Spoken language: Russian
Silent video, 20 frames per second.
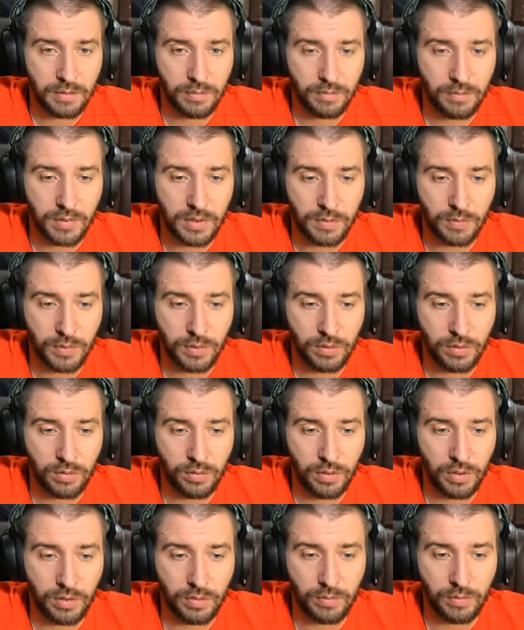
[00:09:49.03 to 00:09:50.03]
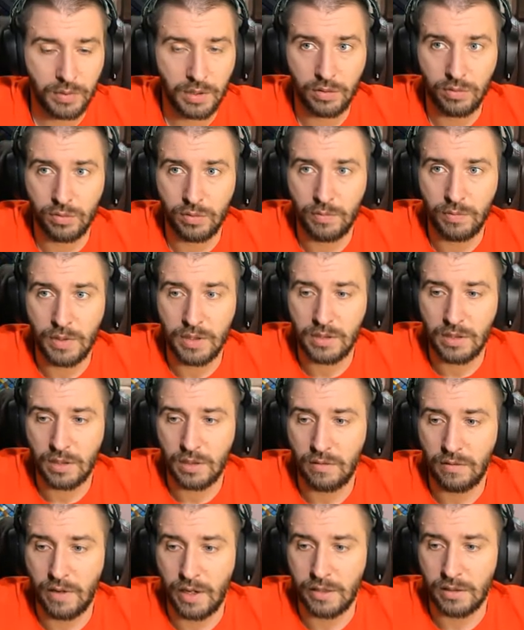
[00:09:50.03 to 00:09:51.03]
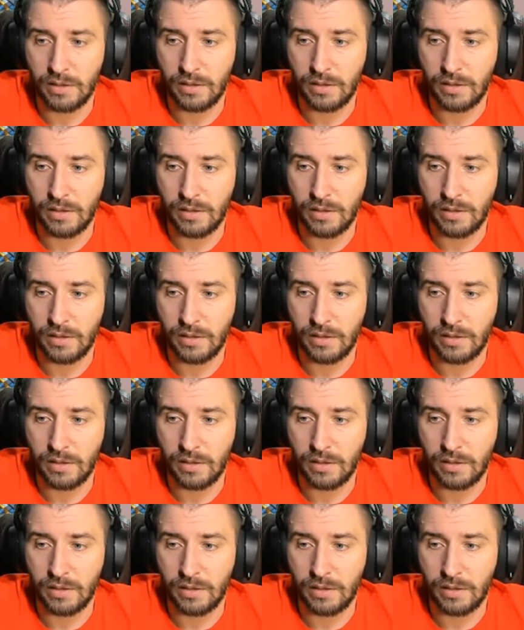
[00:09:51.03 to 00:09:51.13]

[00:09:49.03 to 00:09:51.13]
посмотрю, или у меня тут места хватит,